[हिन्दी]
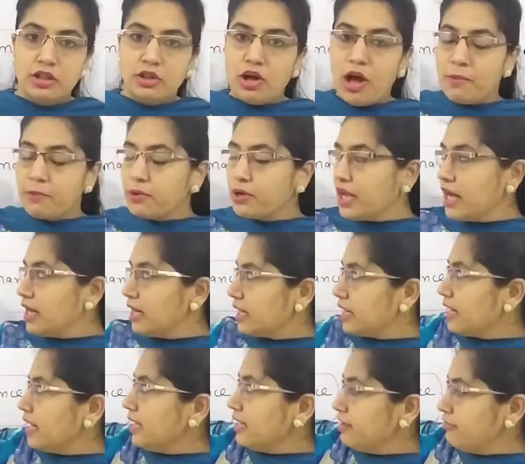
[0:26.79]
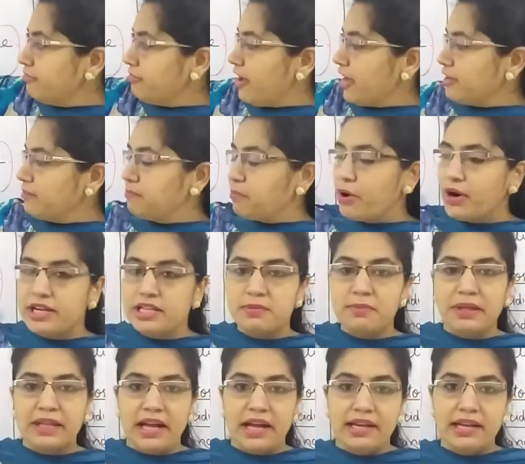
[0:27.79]
तो आपको क्या करना है ये फाइव पॉइंट्स
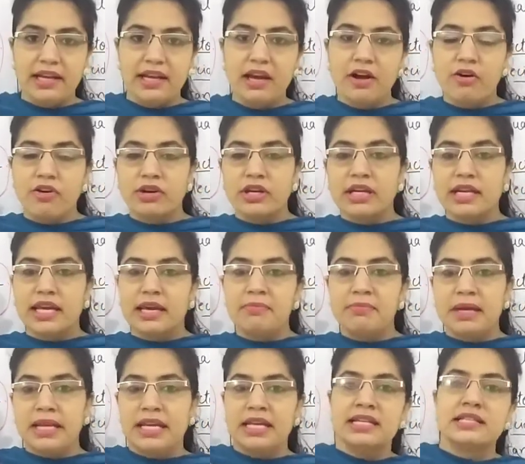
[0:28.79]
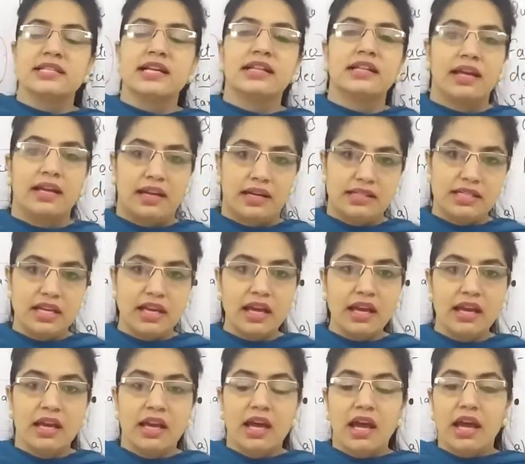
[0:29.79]
बताने हैं और इनके मीनिंग्स दे दें ठीक है